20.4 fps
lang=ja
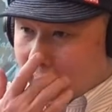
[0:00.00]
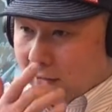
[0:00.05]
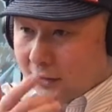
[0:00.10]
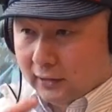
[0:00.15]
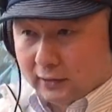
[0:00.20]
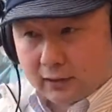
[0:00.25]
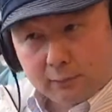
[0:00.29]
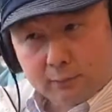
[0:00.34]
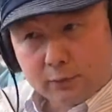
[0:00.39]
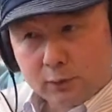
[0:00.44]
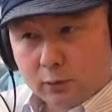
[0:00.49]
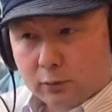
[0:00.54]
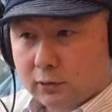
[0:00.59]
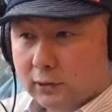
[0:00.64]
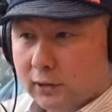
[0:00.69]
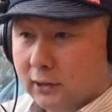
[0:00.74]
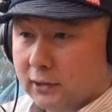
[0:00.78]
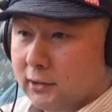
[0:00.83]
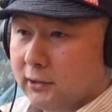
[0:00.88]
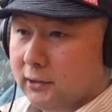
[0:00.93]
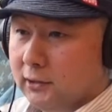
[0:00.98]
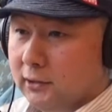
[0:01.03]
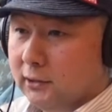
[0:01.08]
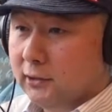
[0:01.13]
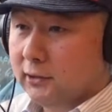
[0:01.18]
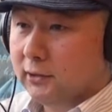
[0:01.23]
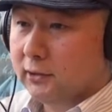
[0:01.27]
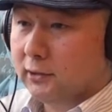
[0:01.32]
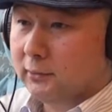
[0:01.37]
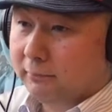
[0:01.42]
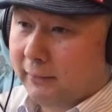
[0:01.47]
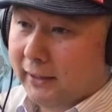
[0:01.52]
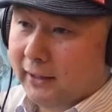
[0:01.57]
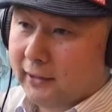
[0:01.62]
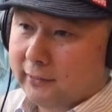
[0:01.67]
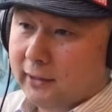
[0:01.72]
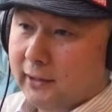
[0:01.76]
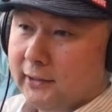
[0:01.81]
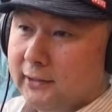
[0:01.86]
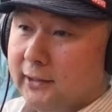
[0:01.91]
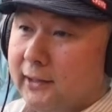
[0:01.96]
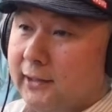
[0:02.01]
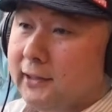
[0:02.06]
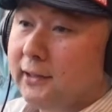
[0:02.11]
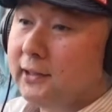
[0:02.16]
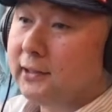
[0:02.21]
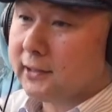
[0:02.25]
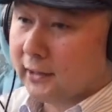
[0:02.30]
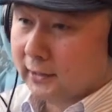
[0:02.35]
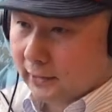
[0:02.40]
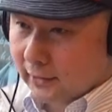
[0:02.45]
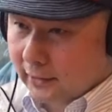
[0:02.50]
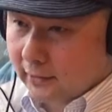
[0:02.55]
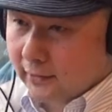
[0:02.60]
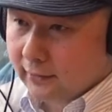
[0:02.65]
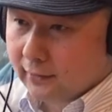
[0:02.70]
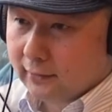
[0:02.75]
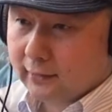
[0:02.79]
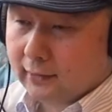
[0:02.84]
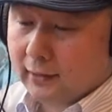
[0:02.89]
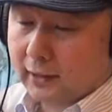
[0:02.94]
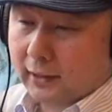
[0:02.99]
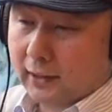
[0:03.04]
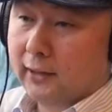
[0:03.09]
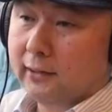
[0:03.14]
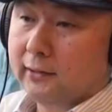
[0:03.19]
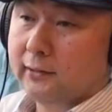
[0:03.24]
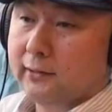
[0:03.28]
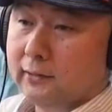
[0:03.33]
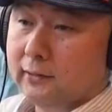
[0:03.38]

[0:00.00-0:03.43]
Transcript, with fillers: えー、多分6月前ぐらいじゃないですかね。は